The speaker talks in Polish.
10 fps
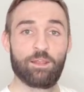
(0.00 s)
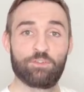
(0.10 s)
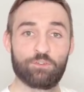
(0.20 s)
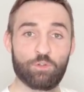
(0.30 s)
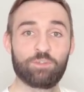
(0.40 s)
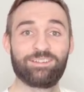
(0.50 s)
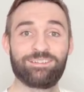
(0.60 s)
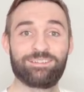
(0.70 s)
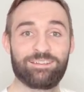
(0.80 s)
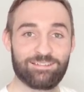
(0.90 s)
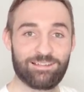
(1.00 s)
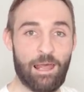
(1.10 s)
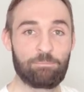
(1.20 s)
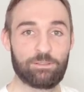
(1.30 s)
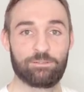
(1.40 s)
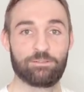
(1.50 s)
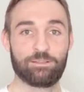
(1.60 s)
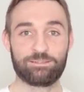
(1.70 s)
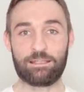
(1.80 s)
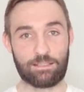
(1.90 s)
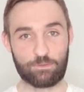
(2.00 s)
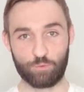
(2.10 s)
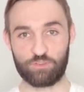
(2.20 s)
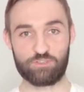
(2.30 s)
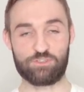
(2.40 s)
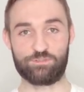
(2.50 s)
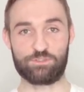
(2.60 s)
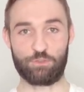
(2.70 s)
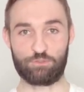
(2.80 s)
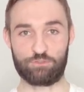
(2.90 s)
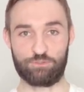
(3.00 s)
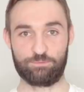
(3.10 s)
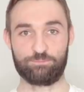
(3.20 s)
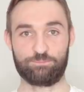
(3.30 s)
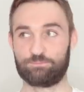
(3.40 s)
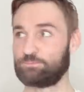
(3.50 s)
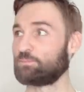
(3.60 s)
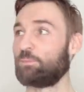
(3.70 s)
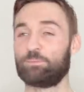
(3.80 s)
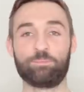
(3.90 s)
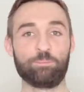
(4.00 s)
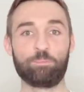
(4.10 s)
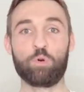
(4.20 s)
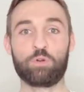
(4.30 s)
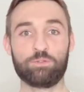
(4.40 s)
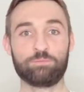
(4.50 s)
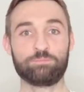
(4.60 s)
Zgodnie z zasadami tej natury rzeczywistości, Bóg.